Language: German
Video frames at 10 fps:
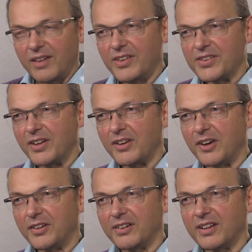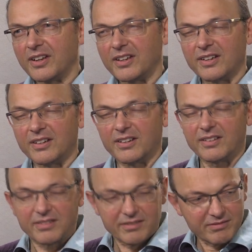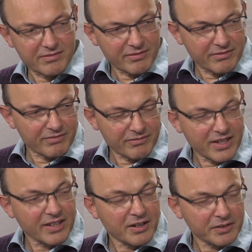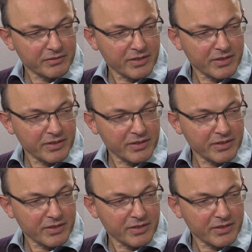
Wir sehen heute, wie, auch,